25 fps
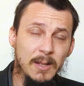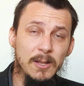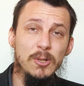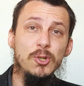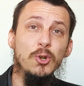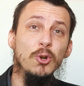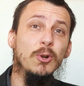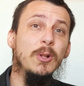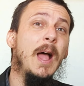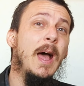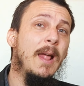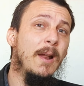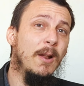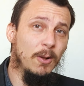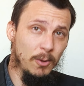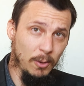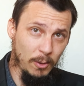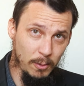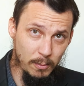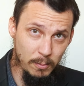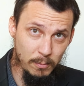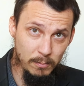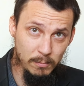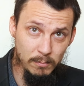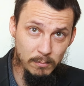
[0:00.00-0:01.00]
el
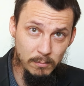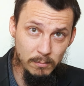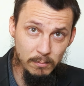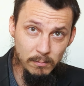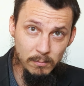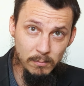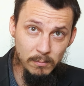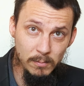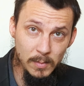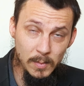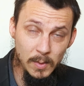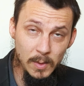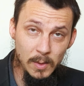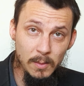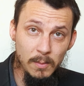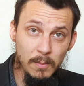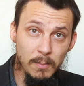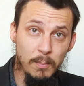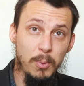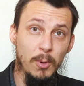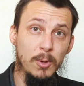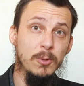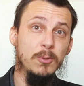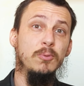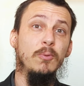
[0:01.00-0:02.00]
llorarlo
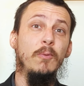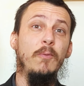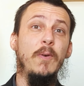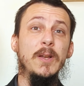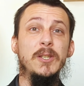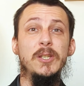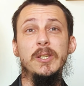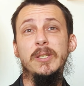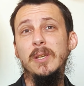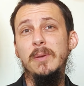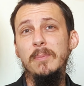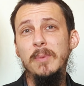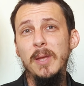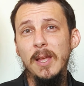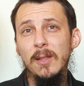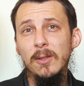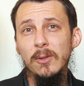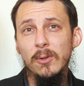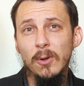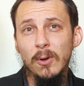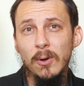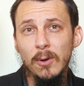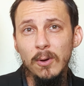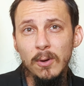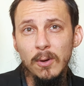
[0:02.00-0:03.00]
por su
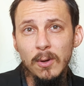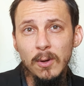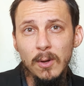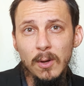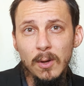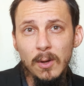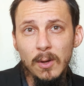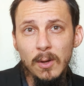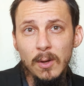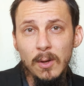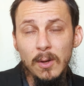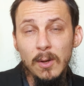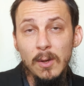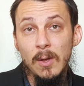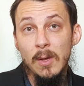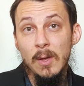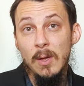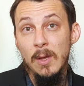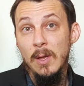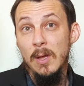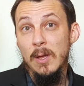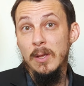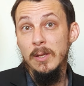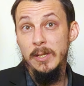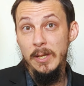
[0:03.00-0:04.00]
fallecimiento,
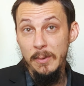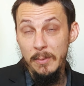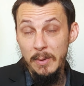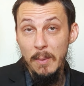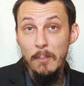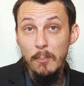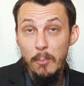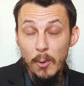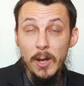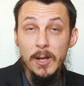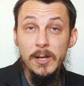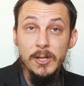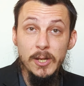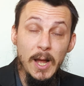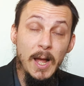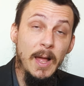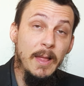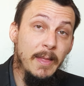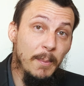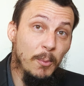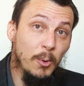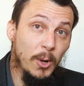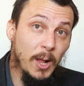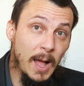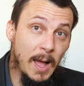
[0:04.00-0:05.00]
si bien puede llegar a
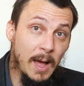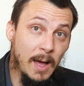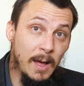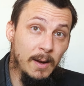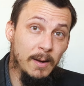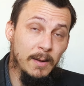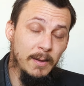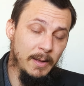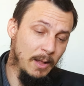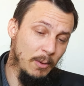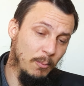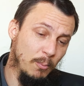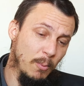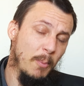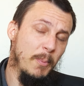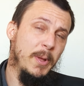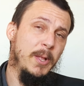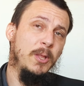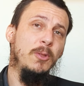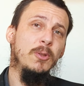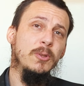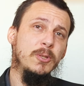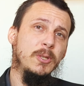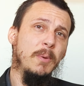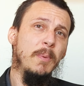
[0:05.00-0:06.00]
demorar, en un
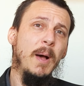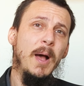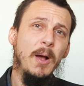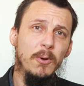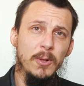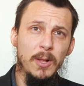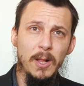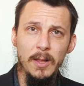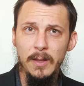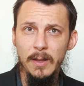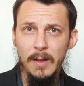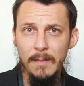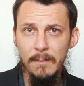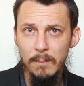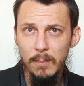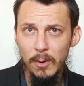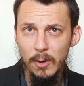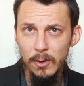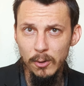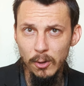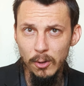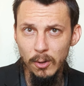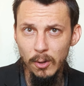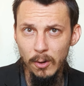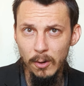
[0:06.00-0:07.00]
momento se va con el tiempo,
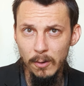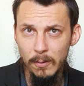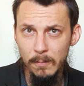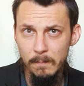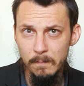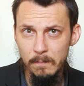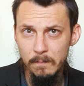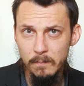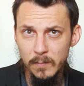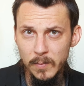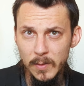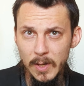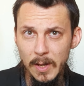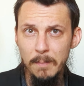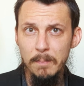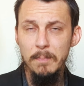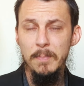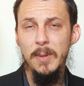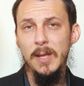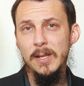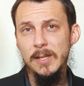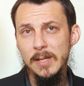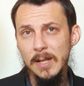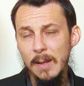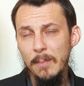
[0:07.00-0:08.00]
el dolor, y
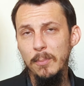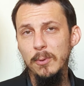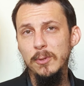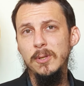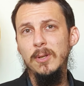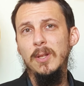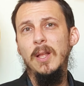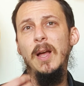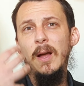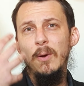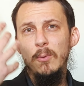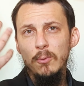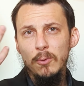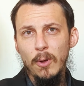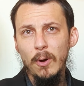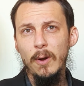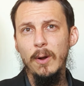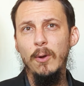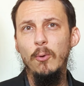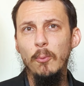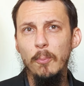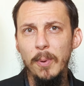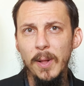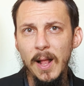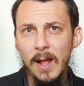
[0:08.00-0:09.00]
empieza la posibilidad de uno
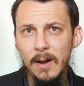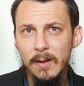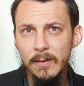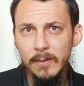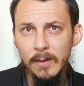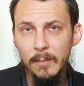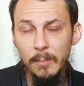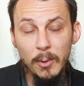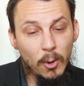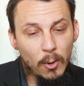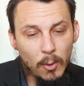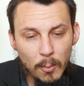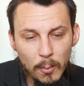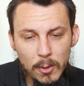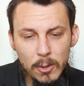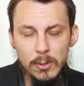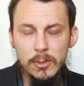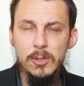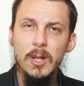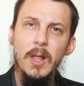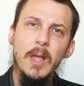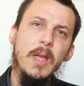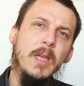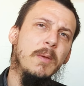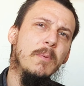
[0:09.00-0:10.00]
recuperarse. Pero como no
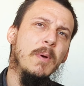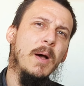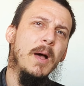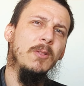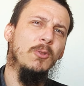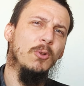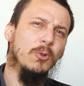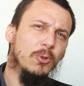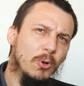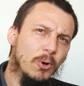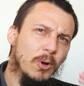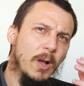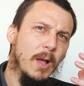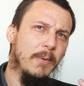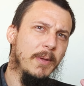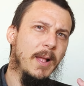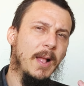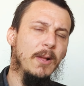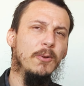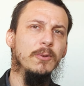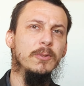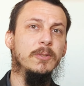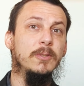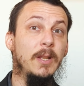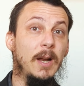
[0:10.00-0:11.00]
se le iba, notó que había
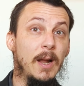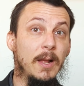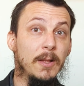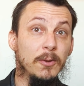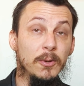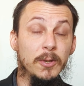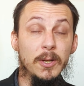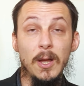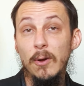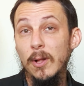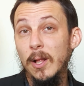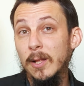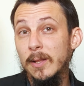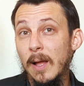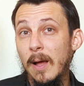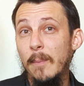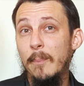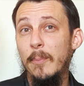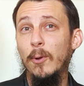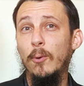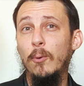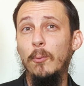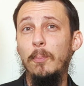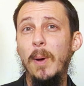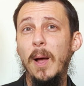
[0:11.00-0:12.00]
algo extraño y ahora estaba
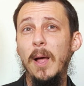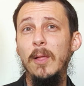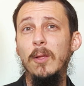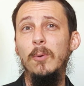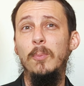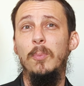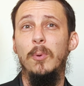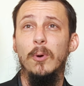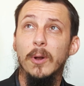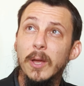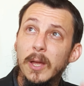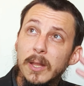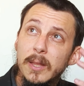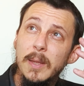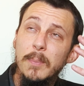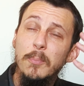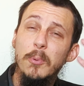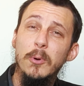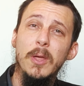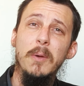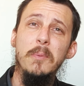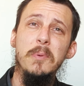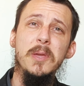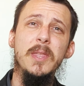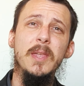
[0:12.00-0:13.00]
preocupado por qué
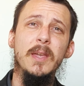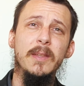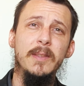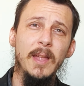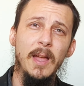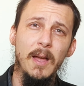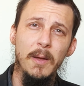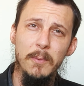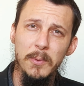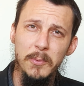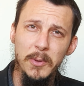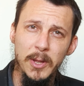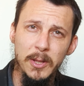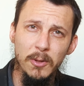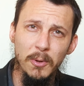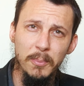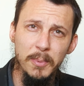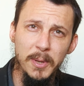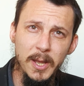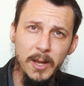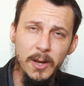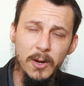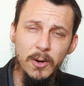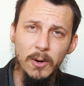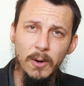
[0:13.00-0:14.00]
tipo de vida estaba viviendo
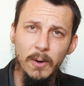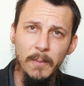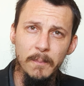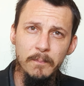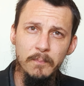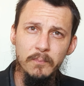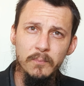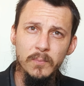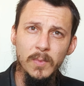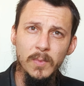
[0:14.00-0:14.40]
mi hijo.